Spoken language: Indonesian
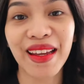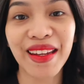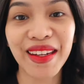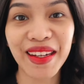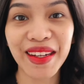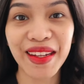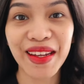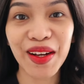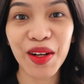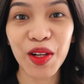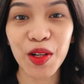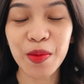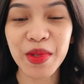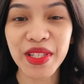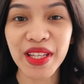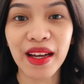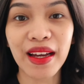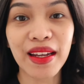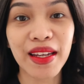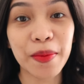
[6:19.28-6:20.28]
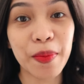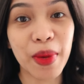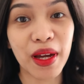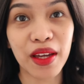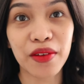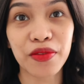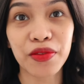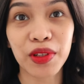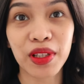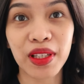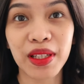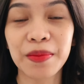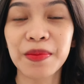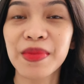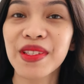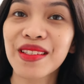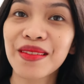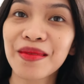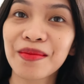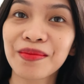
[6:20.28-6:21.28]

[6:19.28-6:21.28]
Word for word: nah ini dia kalau misalkan dipakai full lips